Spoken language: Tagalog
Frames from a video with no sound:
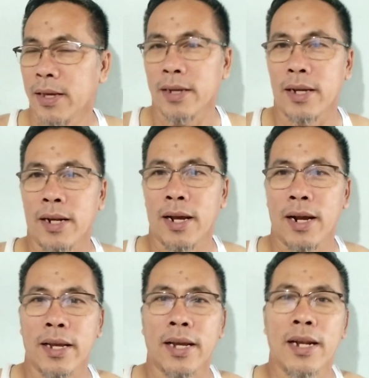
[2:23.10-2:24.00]
Eh
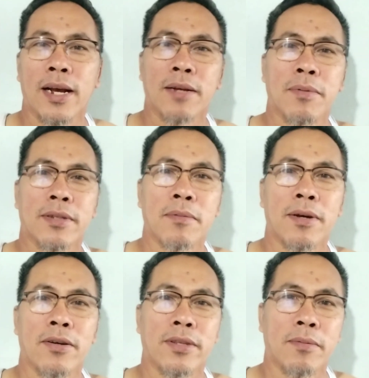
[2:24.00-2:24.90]
kailangan eh, kailangan
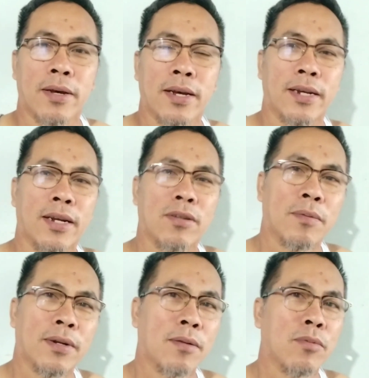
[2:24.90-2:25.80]
magtrabaho, di ba? Ganun
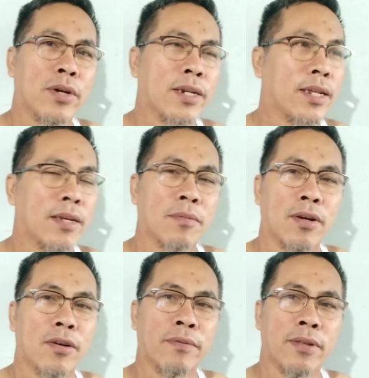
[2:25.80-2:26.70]
naman ang buhay nating
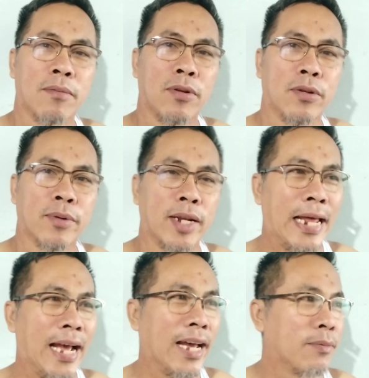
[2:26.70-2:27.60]
mga OFW,
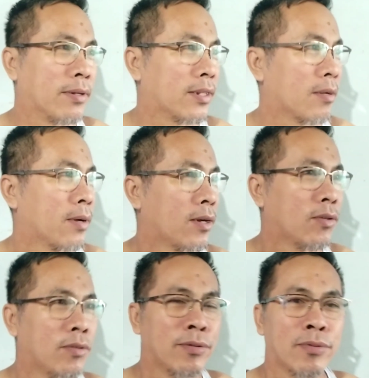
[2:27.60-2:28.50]
kailangan magtrabaho.